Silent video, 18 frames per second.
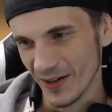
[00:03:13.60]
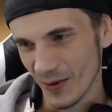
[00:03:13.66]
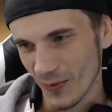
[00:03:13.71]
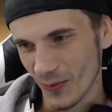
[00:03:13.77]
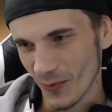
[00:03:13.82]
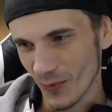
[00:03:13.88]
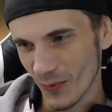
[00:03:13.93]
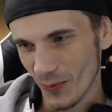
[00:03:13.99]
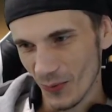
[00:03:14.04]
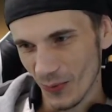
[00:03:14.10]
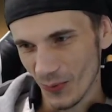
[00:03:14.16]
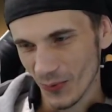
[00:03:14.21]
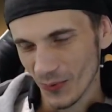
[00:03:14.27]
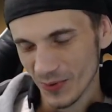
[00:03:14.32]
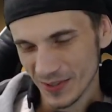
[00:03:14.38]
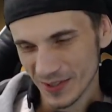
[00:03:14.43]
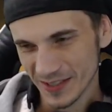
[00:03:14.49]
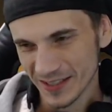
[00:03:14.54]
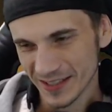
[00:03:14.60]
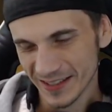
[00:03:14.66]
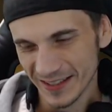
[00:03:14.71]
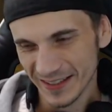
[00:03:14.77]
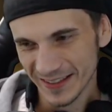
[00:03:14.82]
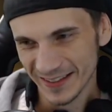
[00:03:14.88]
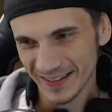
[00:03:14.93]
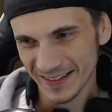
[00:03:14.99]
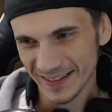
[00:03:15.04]
Und
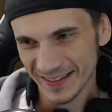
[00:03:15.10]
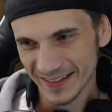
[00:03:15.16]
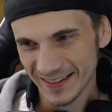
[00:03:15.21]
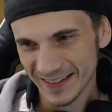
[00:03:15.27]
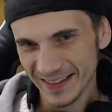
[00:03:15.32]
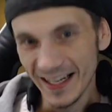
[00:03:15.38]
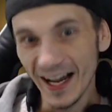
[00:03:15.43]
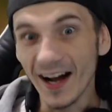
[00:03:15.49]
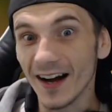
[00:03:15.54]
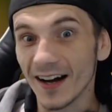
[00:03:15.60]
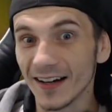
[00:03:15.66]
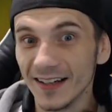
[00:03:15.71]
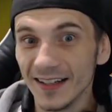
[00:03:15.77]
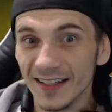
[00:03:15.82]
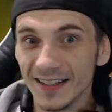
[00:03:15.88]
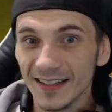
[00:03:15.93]
äh, ja,